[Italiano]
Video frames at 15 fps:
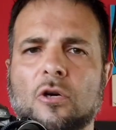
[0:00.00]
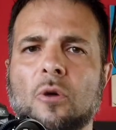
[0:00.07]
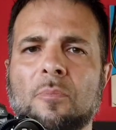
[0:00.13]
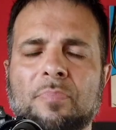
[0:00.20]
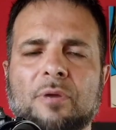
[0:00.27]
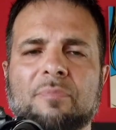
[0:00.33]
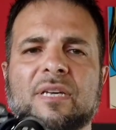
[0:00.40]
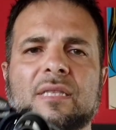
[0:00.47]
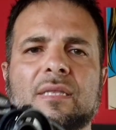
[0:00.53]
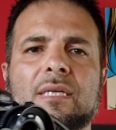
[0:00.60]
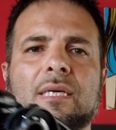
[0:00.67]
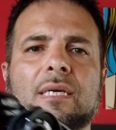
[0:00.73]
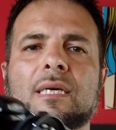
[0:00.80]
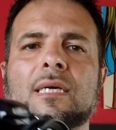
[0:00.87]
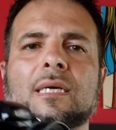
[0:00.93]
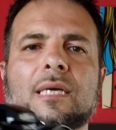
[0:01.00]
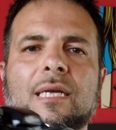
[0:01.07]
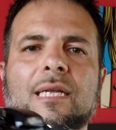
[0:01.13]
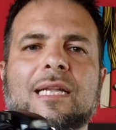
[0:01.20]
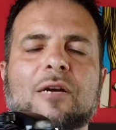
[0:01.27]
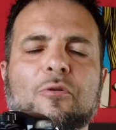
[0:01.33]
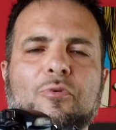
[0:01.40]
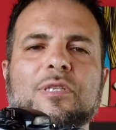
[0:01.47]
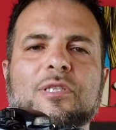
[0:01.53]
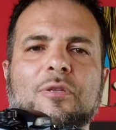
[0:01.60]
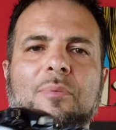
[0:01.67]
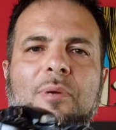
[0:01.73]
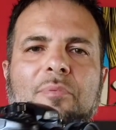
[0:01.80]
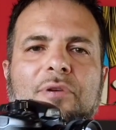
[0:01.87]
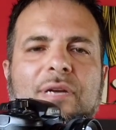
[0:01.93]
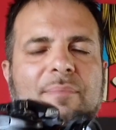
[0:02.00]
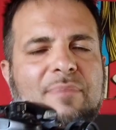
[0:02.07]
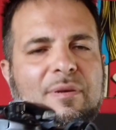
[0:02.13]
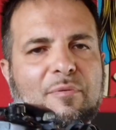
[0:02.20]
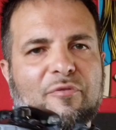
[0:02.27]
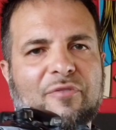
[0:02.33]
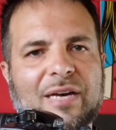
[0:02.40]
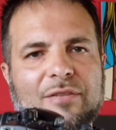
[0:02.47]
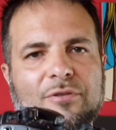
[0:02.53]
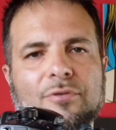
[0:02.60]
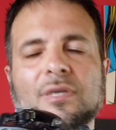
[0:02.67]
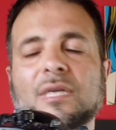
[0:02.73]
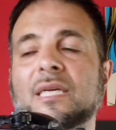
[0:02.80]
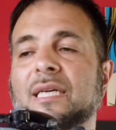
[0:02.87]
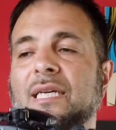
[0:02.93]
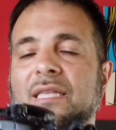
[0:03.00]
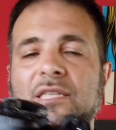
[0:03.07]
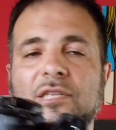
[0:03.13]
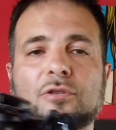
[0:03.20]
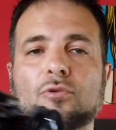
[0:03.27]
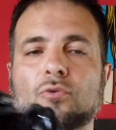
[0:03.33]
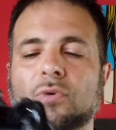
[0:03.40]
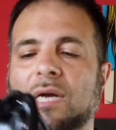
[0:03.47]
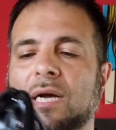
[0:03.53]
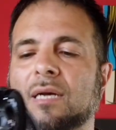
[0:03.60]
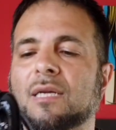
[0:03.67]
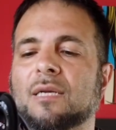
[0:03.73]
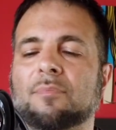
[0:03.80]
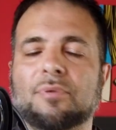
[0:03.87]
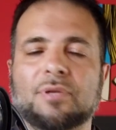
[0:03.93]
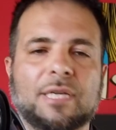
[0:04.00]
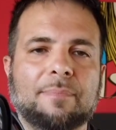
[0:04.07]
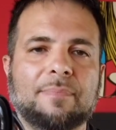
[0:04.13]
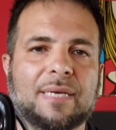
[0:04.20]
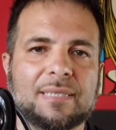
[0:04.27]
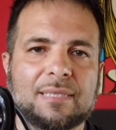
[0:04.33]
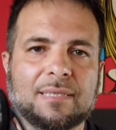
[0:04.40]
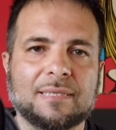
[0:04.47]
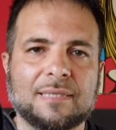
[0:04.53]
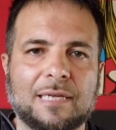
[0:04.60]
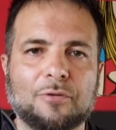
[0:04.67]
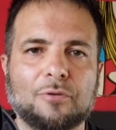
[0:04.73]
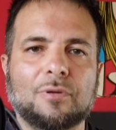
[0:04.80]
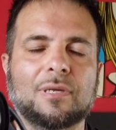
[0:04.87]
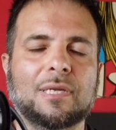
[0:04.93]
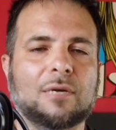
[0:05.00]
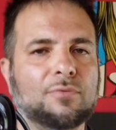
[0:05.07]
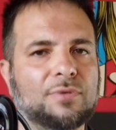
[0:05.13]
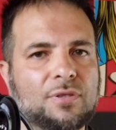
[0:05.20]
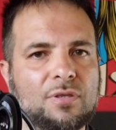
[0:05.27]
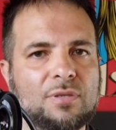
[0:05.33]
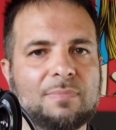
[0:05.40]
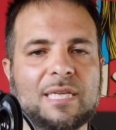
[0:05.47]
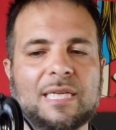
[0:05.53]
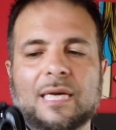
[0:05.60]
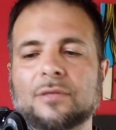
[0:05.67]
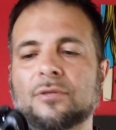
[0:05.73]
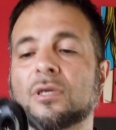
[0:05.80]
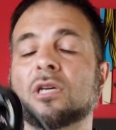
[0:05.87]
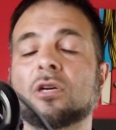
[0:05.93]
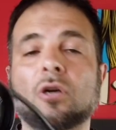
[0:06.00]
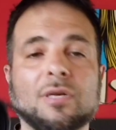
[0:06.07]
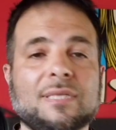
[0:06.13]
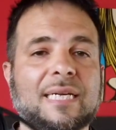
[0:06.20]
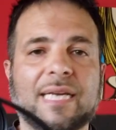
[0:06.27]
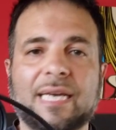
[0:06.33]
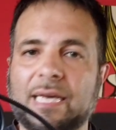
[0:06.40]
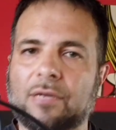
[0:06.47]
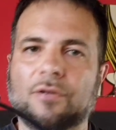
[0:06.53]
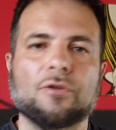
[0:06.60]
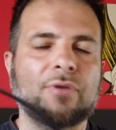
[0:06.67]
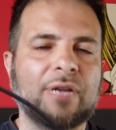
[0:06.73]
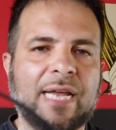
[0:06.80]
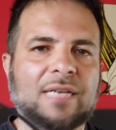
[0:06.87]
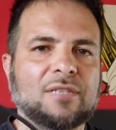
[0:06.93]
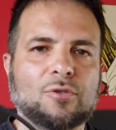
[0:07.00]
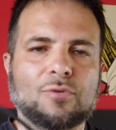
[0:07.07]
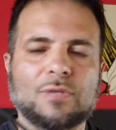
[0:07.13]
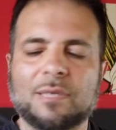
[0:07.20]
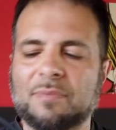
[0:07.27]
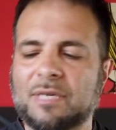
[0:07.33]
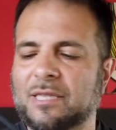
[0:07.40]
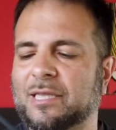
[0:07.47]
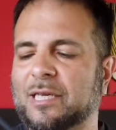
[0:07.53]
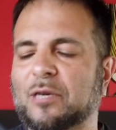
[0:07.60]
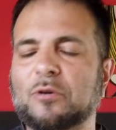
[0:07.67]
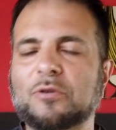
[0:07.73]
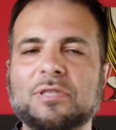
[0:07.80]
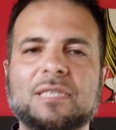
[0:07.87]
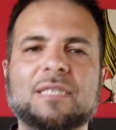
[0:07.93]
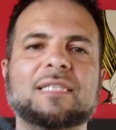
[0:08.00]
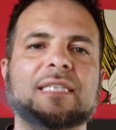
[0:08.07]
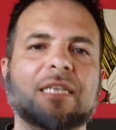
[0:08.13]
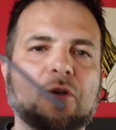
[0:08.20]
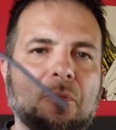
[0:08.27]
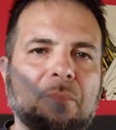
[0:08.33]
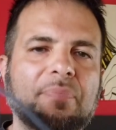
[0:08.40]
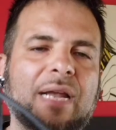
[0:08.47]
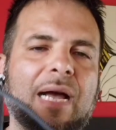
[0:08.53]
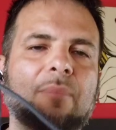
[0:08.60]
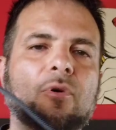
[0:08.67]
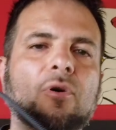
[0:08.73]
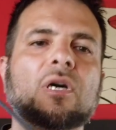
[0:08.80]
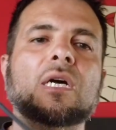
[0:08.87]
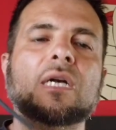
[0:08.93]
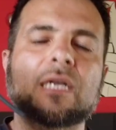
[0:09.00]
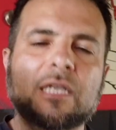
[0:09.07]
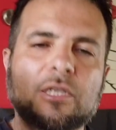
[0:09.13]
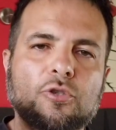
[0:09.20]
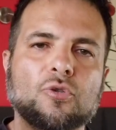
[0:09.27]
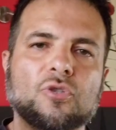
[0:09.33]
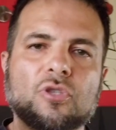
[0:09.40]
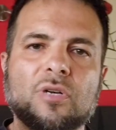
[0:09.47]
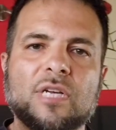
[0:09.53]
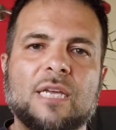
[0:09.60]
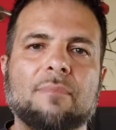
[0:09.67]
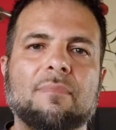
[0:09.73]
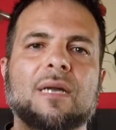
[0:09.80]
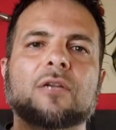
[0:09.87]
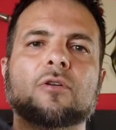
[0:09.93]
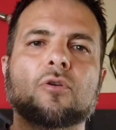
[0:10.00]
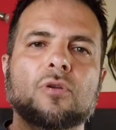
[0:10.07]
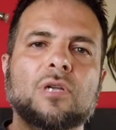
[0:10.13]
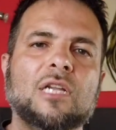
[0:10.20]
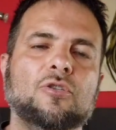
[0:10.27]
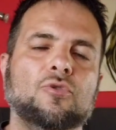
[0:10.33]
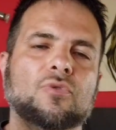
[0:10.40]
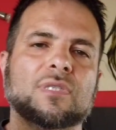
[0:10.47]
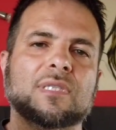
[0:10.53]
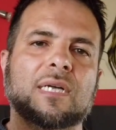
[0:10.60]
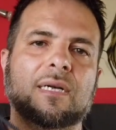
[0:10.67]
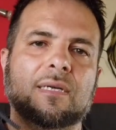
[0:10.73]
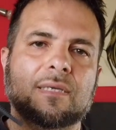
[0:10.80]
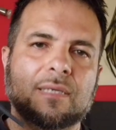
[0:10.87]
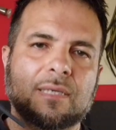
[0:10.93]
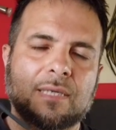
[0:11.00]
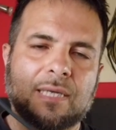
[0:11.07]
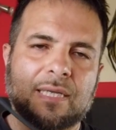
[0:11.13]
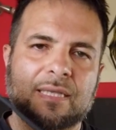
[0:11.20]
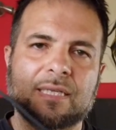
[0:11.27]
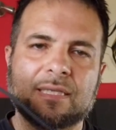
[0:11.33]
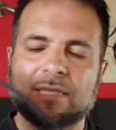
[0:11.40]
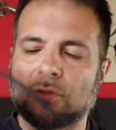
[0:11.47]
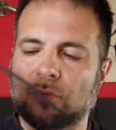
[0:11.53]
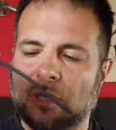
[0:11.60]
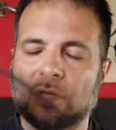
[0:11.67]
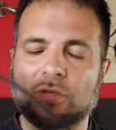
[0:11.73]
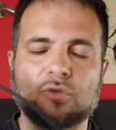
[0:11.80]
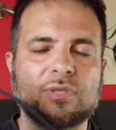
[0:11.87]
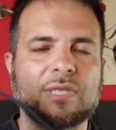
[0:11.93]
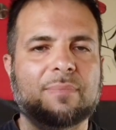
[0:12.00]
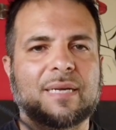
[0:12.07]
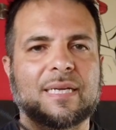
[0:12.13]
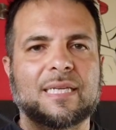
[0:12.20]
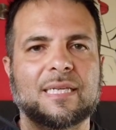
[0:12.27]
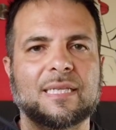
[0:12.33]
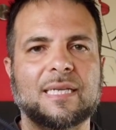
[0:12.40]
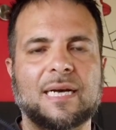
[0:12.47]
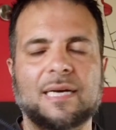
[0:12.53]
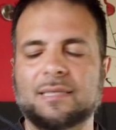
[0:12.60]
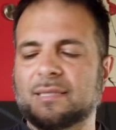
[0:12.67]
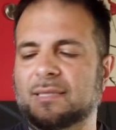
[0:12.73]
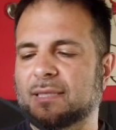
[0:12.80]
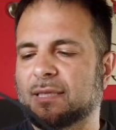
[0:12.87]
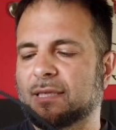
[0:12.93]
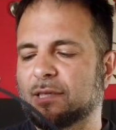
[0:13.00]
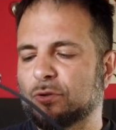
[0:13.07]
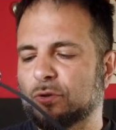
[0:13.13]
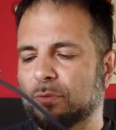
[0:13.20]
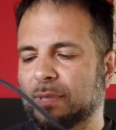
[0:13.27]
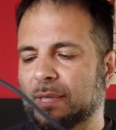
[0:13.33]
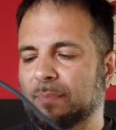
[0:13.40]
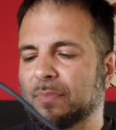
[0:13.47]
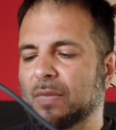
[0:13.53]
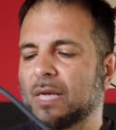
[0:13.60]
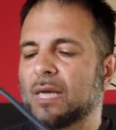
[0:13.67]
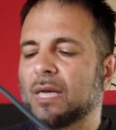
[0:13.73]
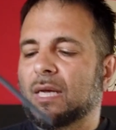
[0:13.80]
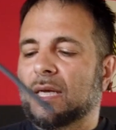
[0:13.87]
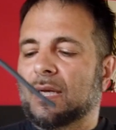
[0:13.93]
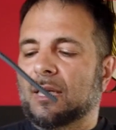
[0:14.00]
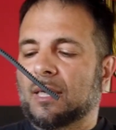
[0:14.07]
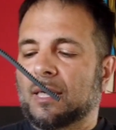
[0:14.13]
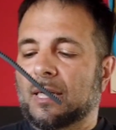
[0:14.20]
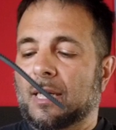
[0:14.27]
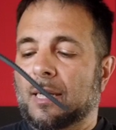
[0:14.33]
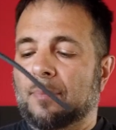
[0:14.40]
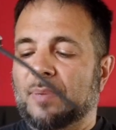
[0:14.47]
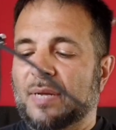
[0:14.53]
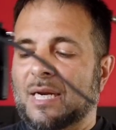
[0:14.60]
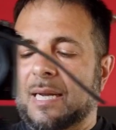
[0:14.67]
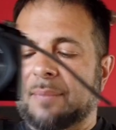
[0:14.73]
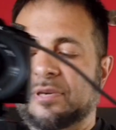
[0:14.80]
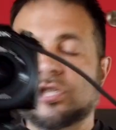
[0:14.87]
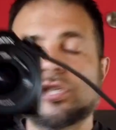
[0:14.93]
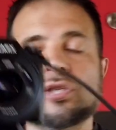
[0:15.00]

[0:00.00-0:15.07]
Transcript: compromette eh, l'acquisto proprio che abbiamo fatto e addirittura potrebbe essere stato l'acquisto sbagliato cosa che non è assolutamente così se compriamo il giusto gimbal con la giusta eh, attrezzatura, la giusta macchina da inserire sopra. Eh, per la